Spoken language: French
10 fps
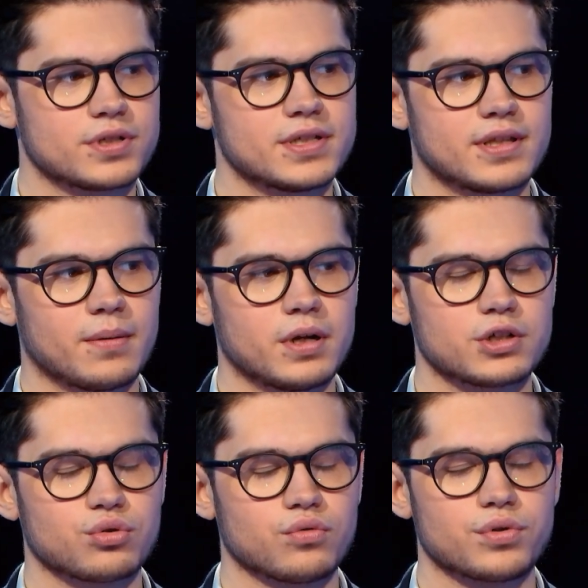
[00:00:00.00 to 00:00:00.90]
système-là,
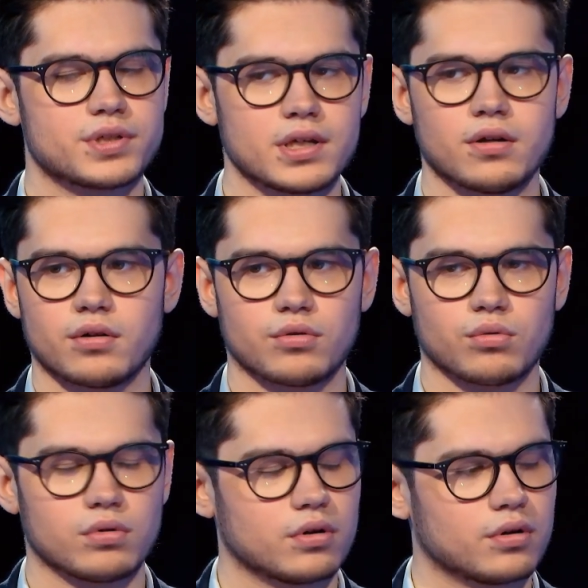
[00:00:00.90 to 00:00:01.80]
je trouve aussi, euh,
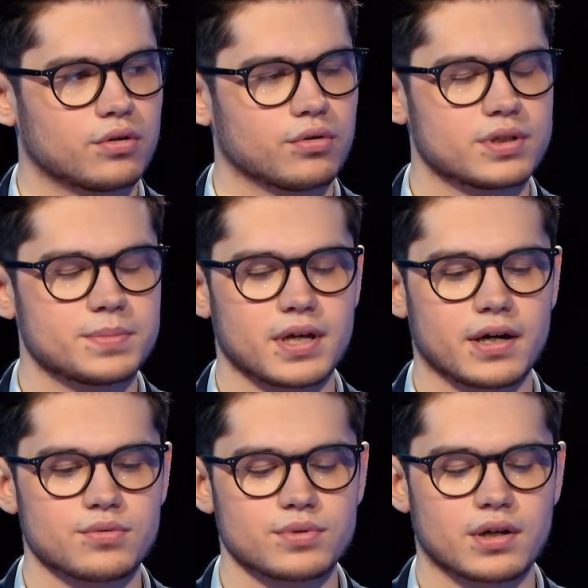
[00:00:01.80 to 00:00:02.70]
dont, euh, dont, Dims a
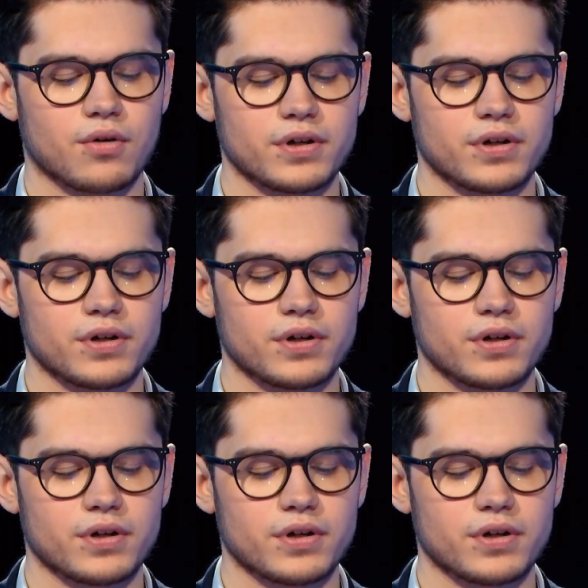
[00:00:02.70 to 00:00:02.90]
raison, c'est qu'en